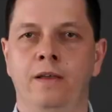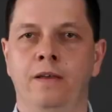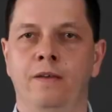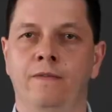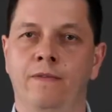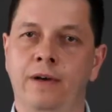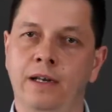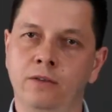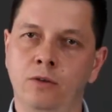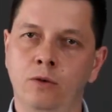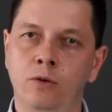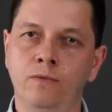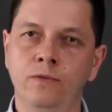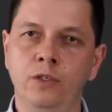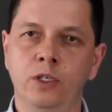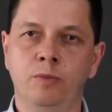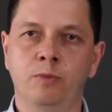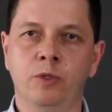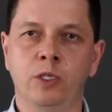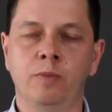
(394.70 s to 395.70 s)
Warto
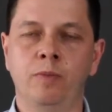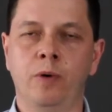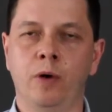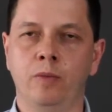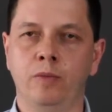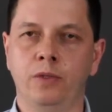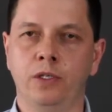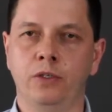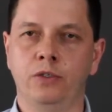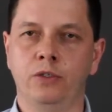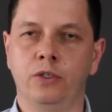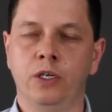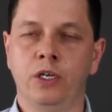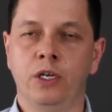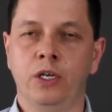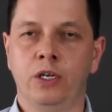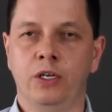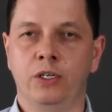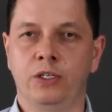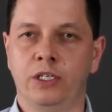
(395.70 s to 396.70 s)
również przypomnieć,
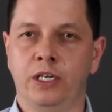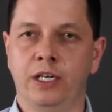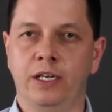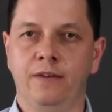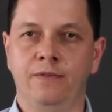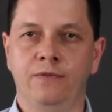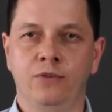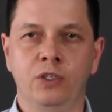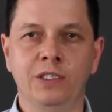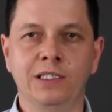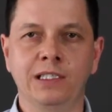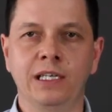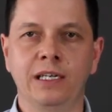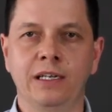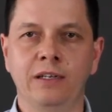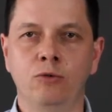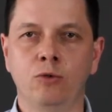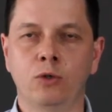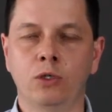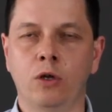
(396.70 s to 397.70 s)
że wszystkie
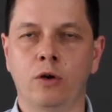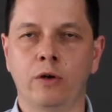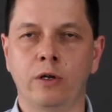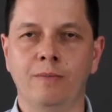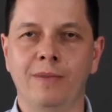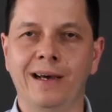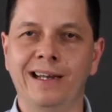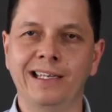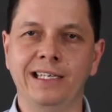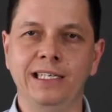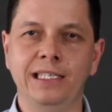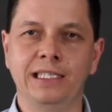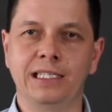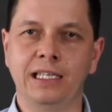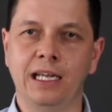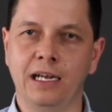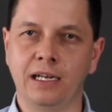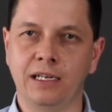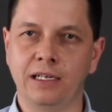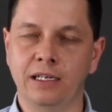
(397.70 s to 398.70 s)
reduktory marki
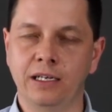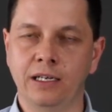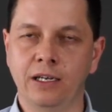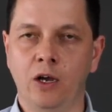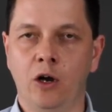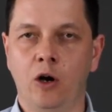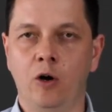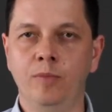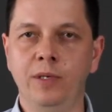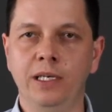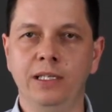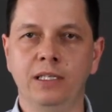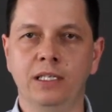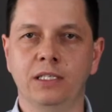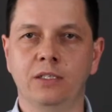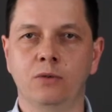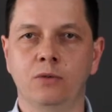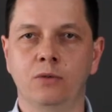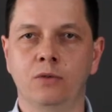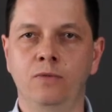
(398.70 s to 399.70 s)
Stag objęte
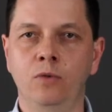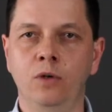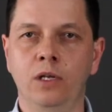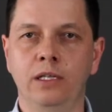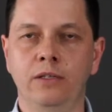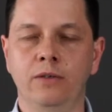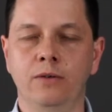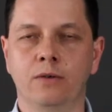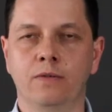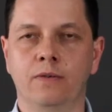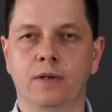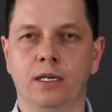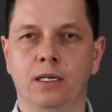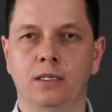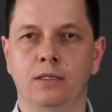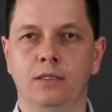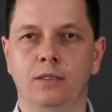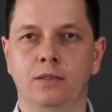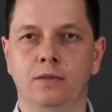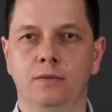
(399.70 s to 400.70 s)
są dwuletnią
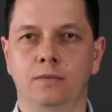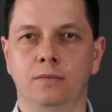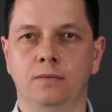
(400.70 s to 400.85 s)
gwarancją.